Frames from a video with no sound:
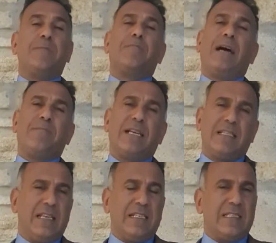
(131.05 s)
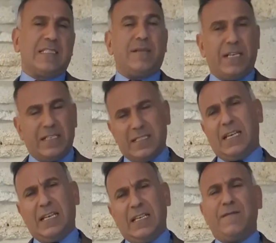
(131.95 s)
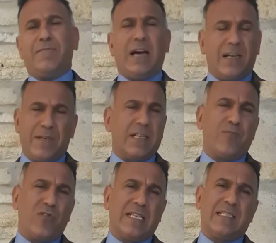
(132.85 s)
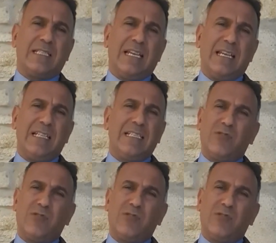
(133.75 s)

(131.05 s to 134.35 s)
Marmara Deniz tabanında ve Marmara bölgesinde